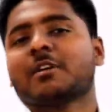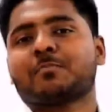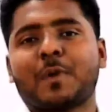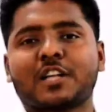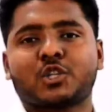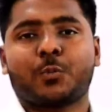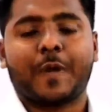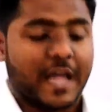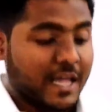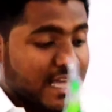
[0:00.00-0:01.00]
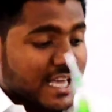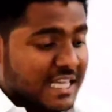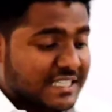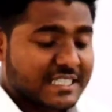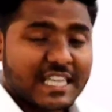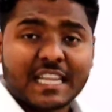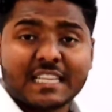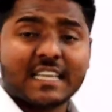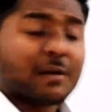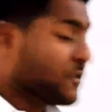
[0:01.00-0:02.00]
कीमत पांच रुपया है इसी
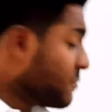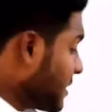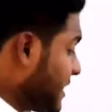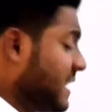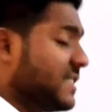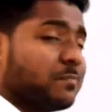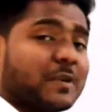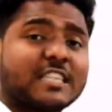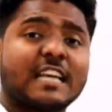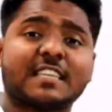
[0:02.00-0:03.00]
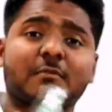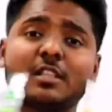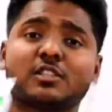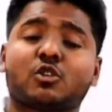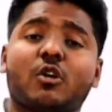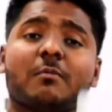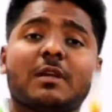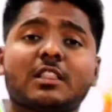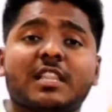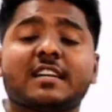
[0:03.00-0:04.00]
तरीके से आप इस मशीन से 50 एम एल सौ एम
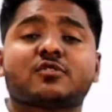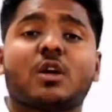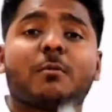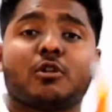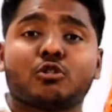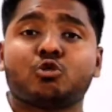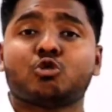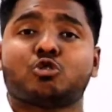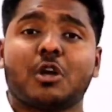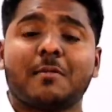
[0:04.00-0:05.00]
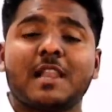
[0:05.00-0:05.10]
एल डेढ़ और 200 सौ